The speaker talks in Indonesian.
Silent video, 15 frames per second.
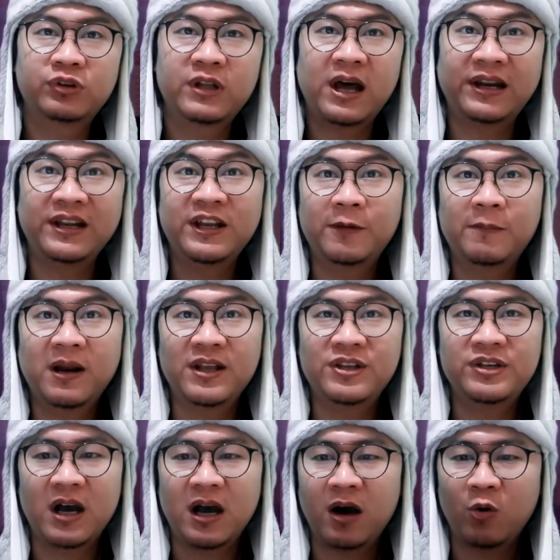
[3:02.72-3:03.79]
juta ringgit
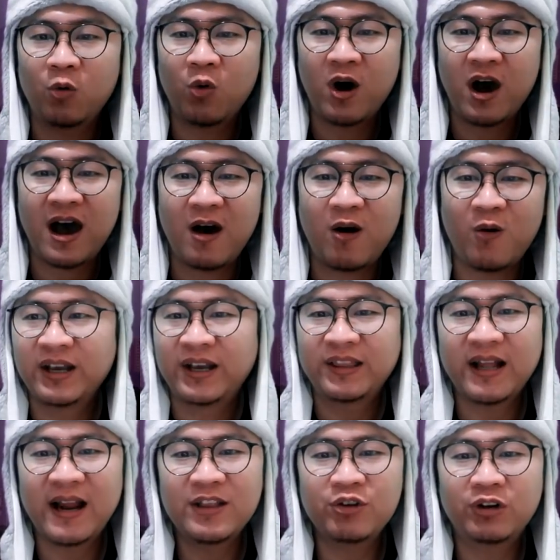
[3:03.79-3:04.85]
Malaysia. Wow. Wow.
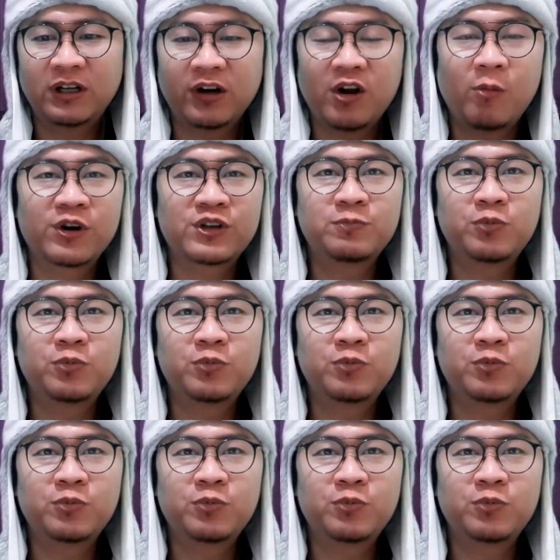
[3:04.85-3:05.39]
Kita lanjut ke nomor